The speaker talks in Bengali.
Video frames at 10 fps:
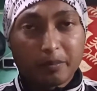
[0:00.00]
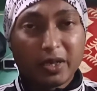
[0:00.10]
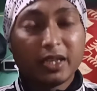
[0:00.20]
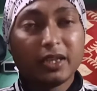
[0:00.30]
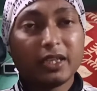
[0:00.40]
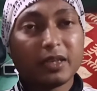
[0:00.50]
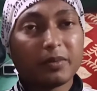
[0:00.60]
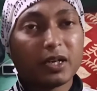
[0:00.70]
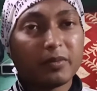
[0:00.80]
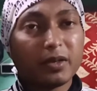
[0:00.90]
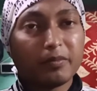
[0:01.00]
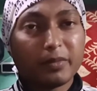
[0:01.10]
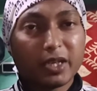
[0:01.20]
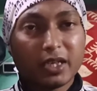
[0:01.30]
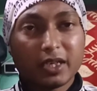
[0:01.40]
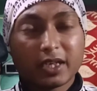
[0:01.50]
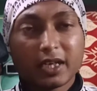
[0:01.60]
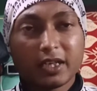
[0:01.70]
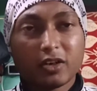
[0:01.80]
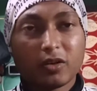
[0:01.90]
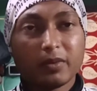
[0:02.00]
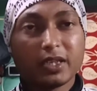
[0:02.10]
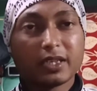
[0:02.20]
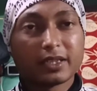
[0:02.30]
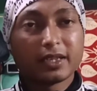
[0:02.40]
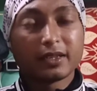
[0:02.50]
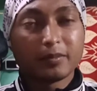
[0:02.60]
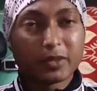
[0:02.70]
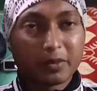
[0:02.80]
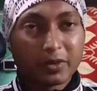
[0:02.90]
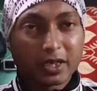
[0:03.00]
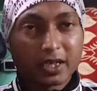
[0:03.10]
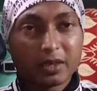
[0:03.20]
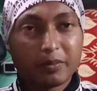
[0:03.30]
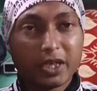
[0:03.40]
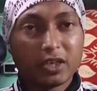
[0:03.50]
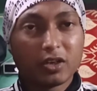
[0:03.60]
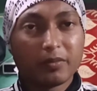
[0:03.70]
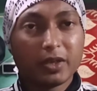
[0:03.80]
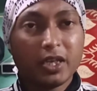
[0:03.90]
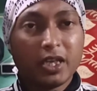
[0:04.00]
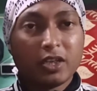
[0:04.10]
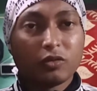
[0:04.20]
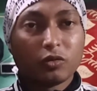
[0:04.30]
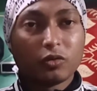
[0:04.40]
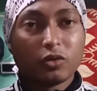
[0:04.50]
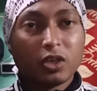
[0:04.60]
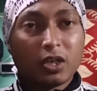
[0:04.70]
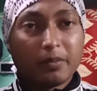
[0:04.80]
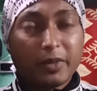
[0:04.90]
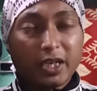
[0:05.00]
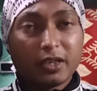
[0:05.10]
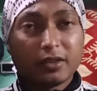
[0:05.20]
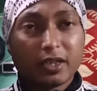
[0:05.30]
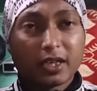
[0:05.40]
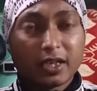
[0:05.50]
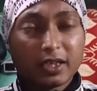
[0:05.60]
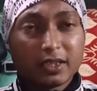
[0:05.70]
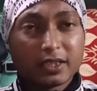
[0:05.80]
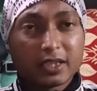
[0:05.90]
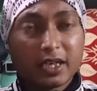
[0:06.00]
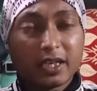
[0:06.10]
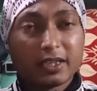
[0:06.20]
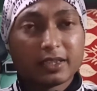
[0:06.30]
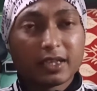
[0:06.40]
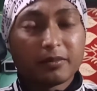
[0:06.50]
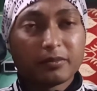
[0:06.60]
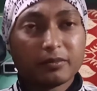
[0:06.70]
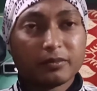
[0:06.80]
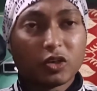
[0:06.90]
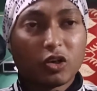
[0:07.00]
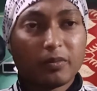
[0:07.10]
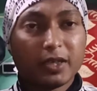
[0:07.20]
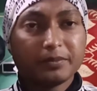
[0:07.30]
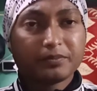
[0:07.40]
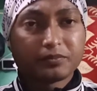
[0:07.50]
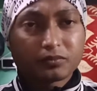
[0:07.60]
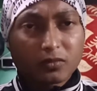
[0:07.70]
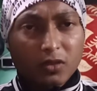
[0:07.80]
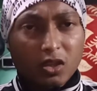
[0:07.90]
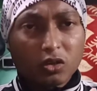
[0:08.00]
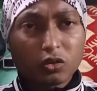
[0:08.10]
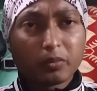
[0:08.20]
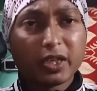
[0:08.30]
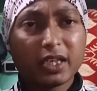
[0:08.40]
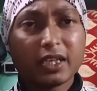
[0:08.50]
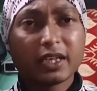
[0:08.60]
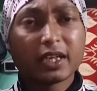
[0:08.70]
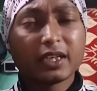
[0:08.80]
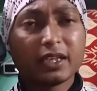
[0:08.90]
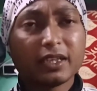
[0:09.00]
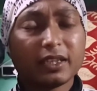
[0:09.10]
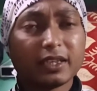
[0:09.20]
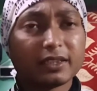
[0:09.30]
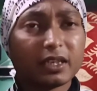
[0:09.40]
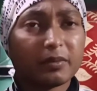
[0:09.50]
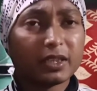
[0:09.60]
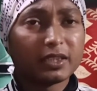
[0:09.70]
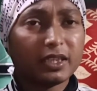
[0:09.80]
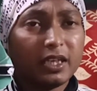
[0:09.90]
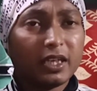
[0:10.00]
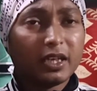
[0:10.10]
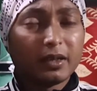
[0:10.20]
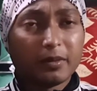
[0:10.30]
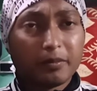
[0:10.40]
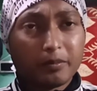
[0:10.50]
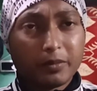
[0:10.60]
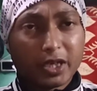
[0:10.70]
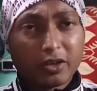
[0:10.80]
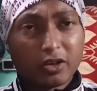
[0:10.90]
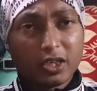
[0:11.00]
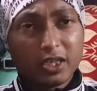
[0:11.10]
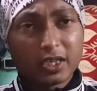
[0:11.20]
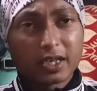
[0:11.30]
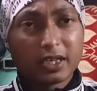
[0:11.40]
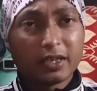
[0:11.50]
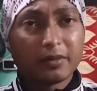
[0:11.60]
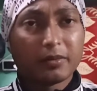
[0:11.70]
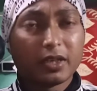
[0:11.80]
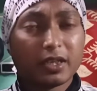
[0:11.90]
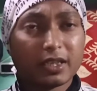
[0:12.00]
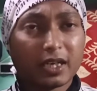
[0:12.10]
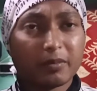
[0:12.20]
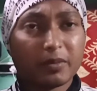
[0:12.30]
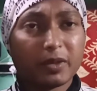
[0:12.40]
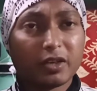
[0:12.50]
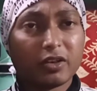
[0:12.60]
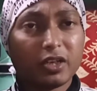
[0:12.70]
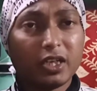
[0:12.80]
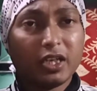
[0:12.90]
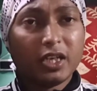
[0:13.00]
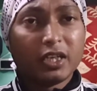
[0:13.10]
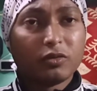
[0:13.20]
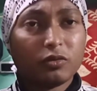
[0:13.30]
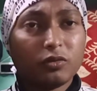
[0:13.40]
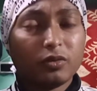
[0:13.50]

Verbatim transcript: মেন দিতে পারবেন মেন এখানে হবে ডেসক্রিপটিভ টাইপের এখানে মেন হবে তো মেন এখানে যেটা এক্সাম হবে তো মেনের এখানে এক্সাম আছে বেঙ্গলি এখানে থাকবে বেঙ্গলি টু